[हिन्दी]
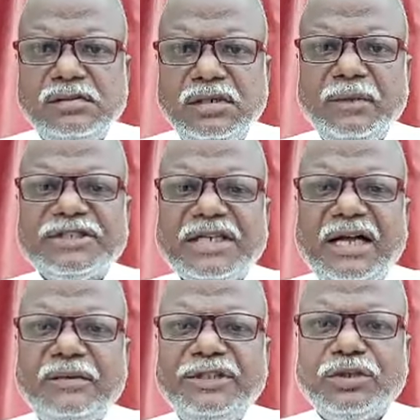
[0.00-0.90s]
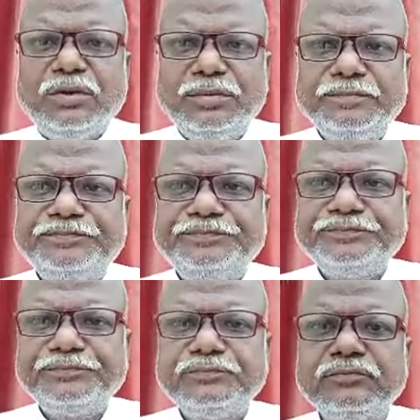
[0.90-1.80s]
नमस्कार मित्रों
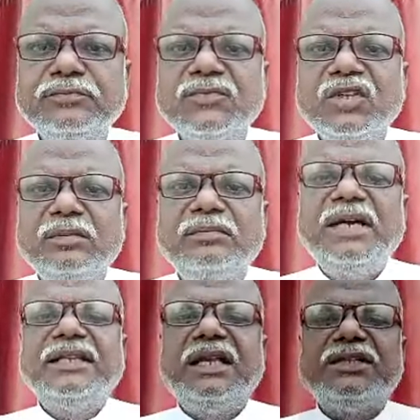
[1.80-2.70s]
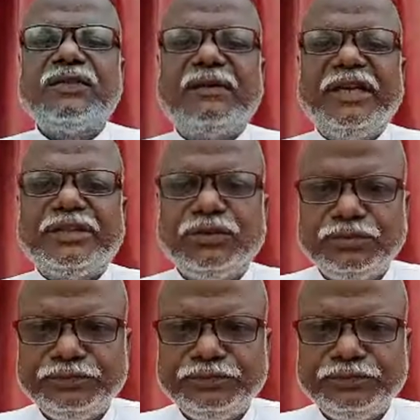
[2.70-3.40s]
मैं धनेश्वर महतो